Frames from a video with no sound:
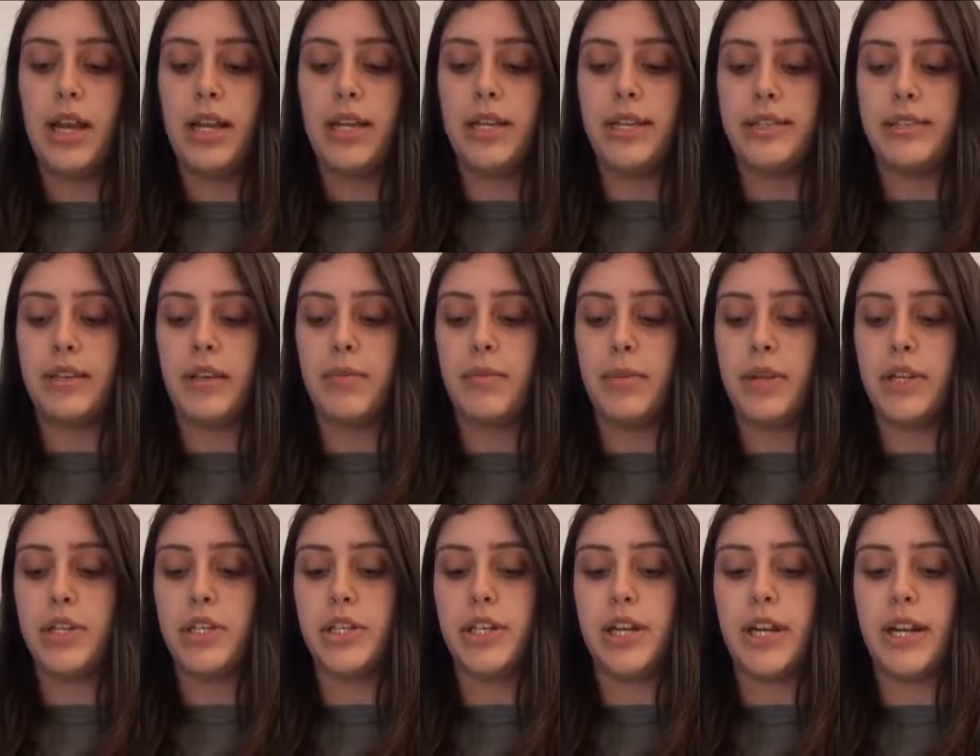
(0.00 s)
Lisa
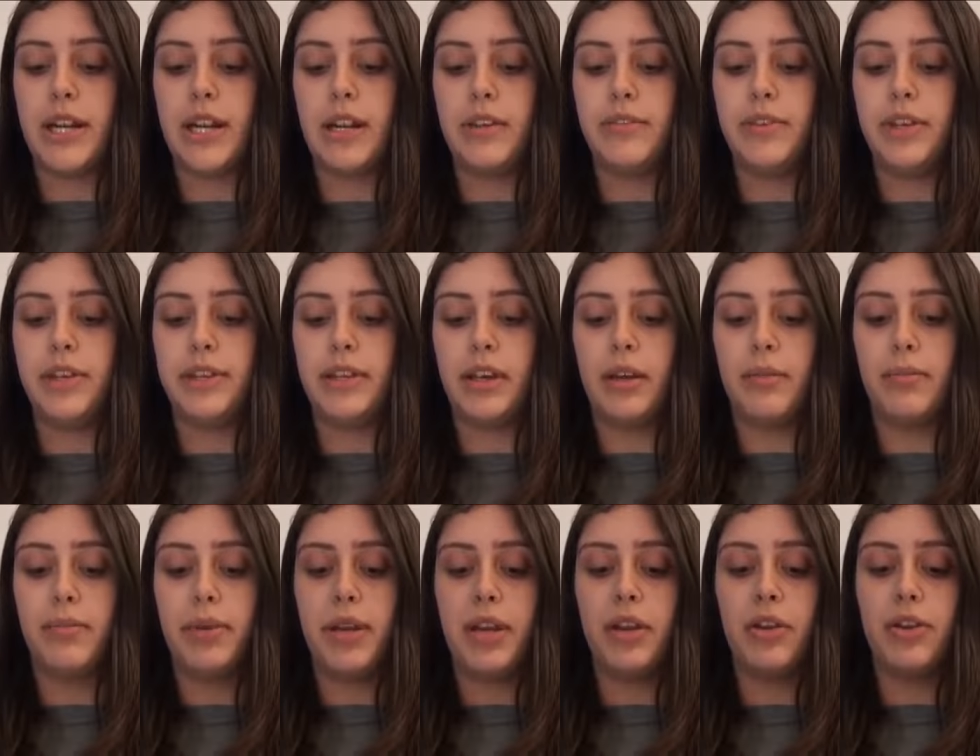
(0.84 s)
immaginerà la vita
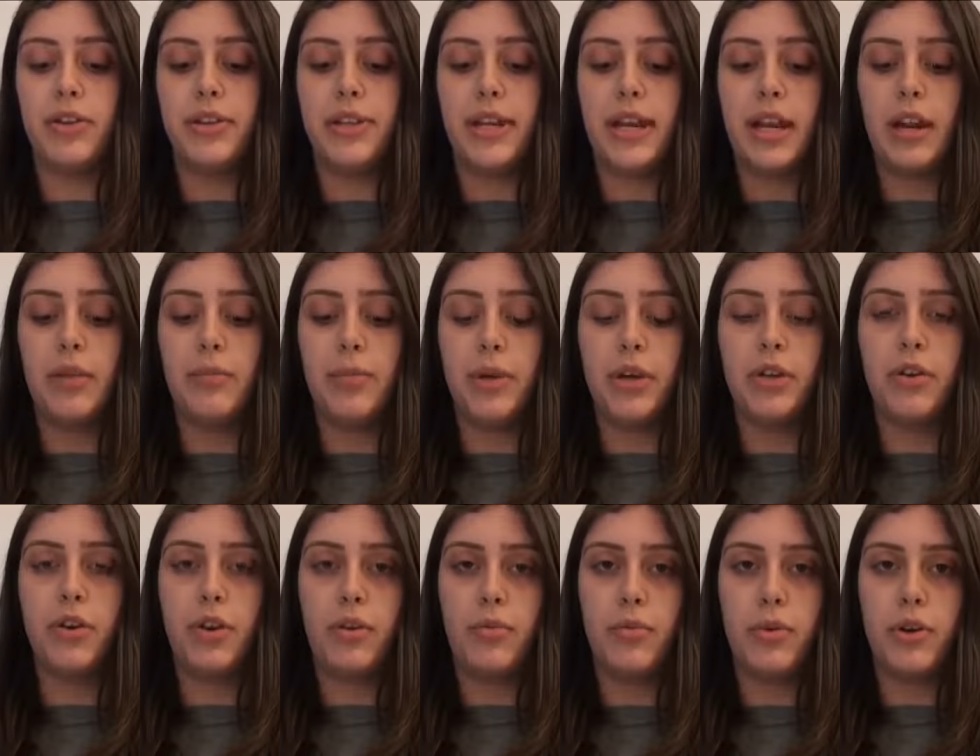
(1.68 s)
per riondare il
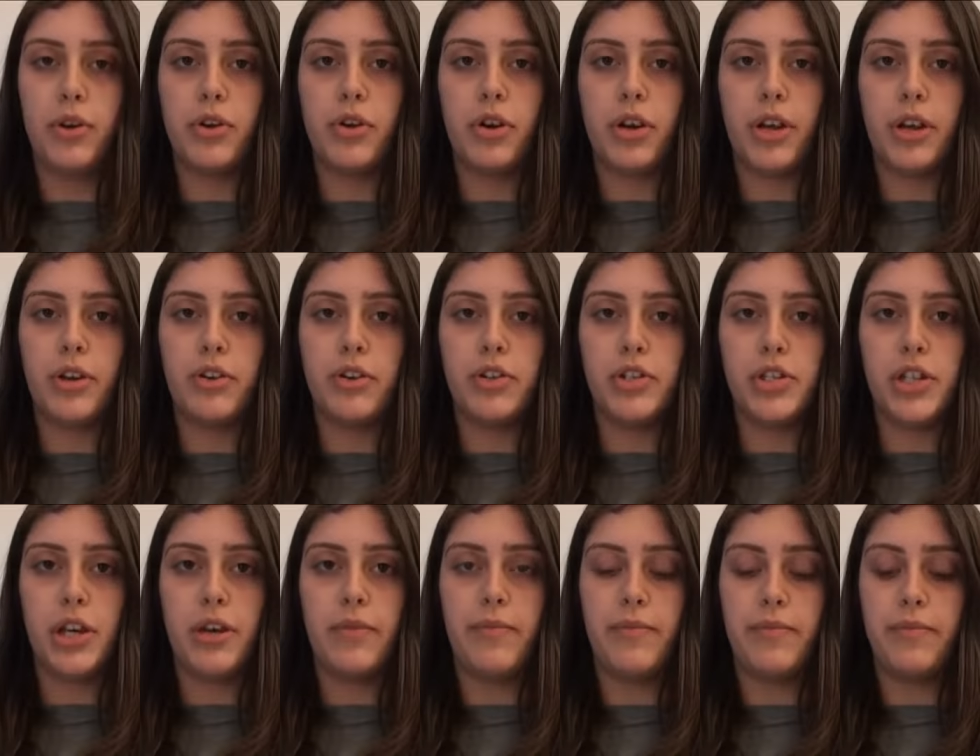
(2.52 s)
piccolo borgo che non
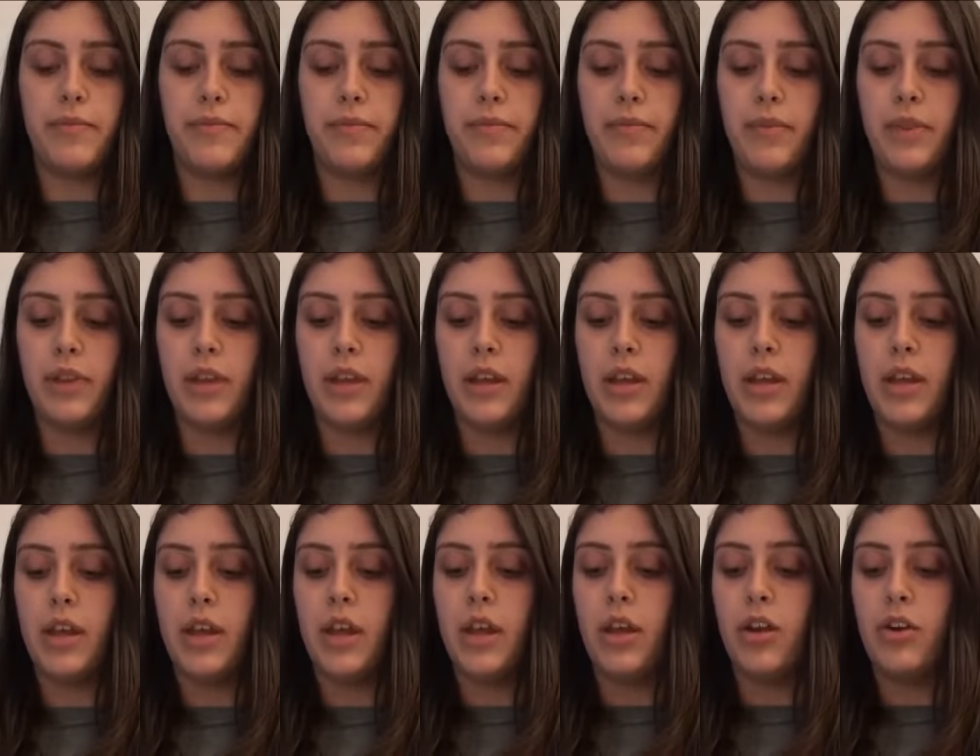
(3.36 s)
c'è,
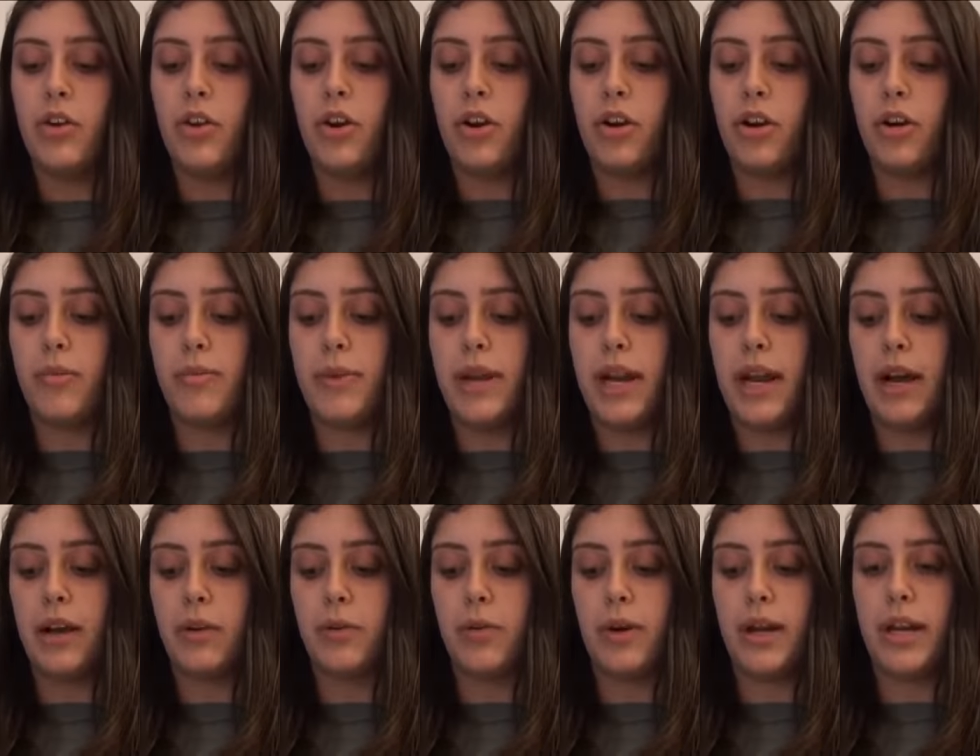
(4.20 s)
non come
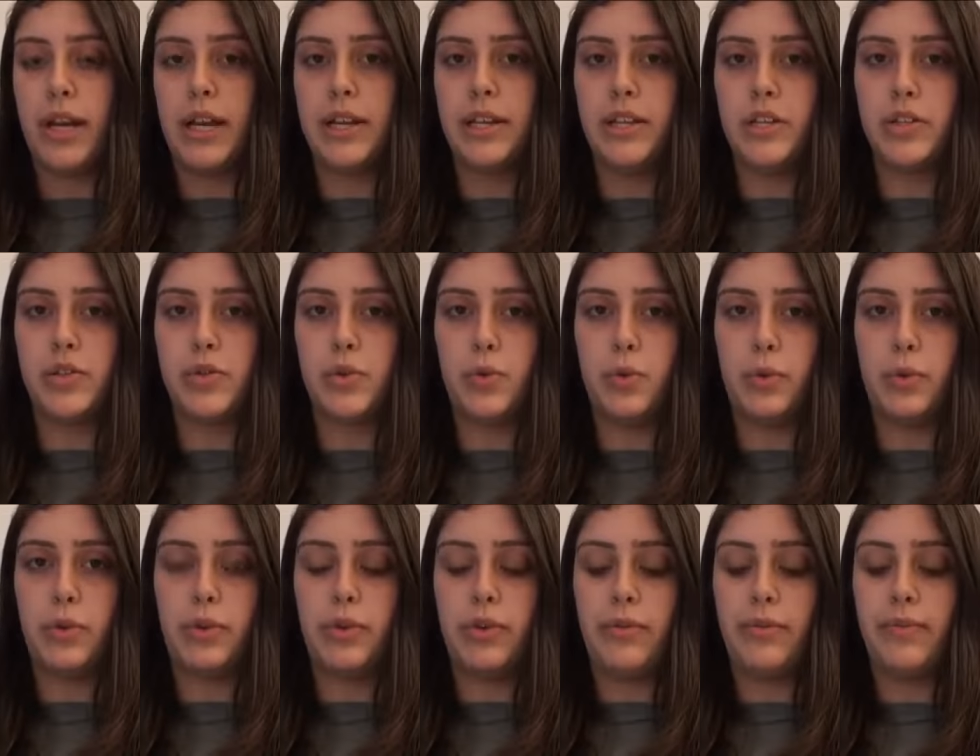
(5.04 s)
l'acqua che l'ha
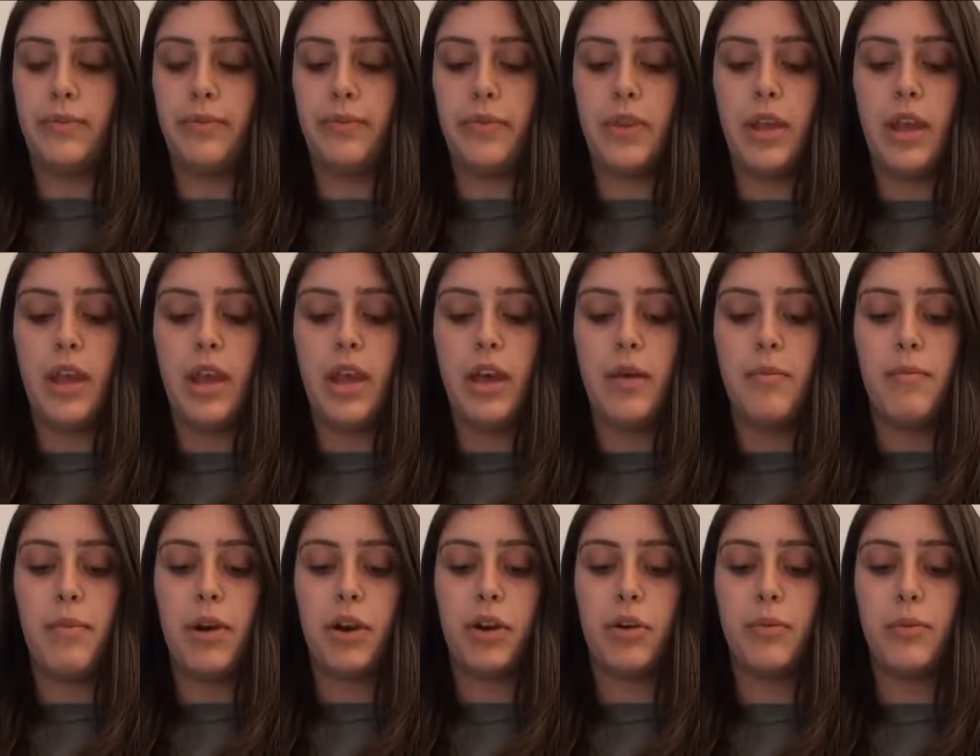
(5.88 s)
distrutto,
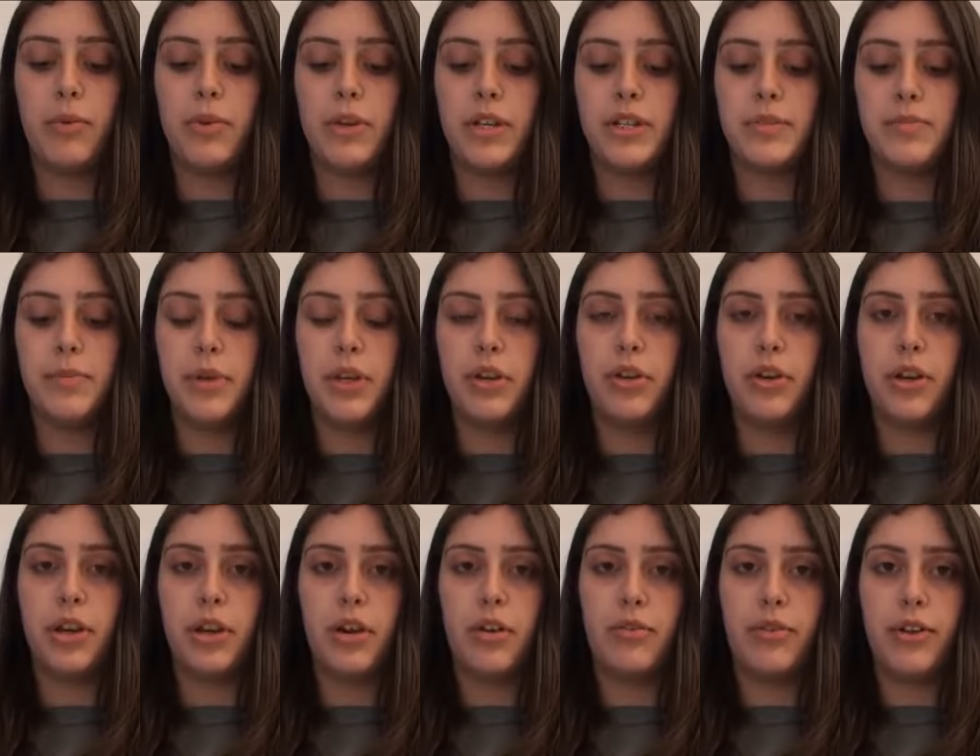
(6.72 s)
ma come un
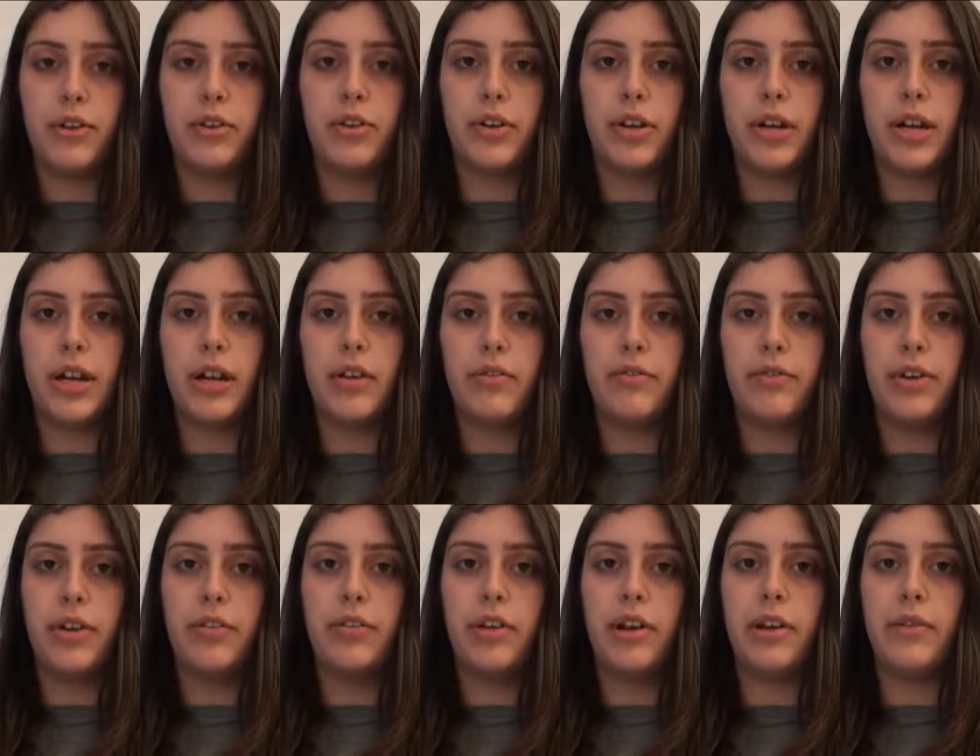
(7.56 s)
respiro che lo fa tornare a
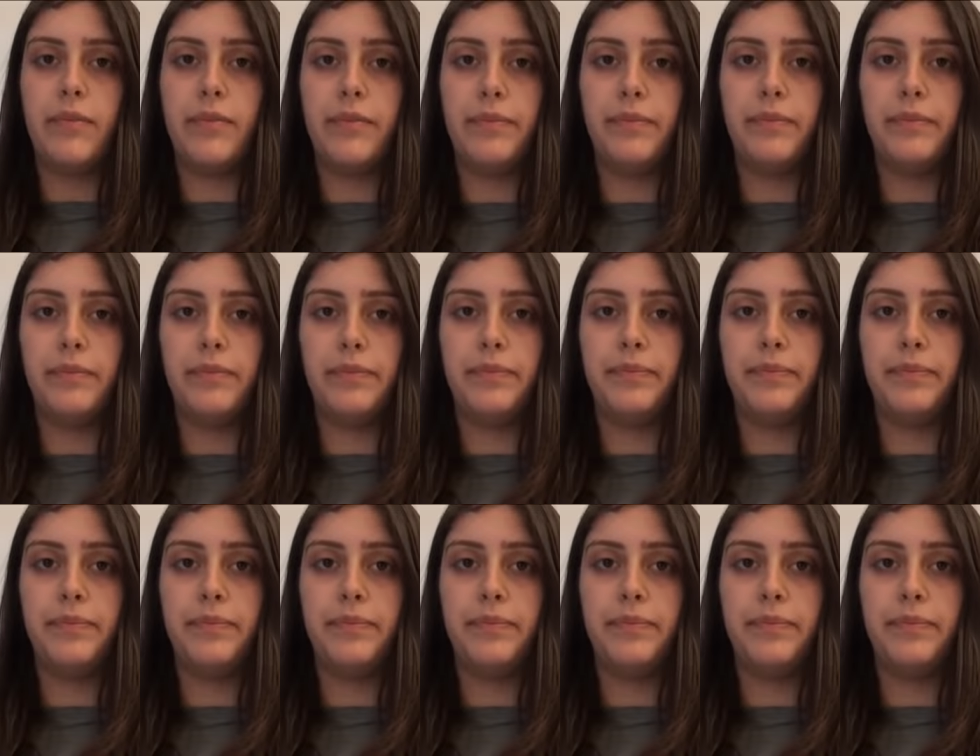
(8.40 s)
vivere.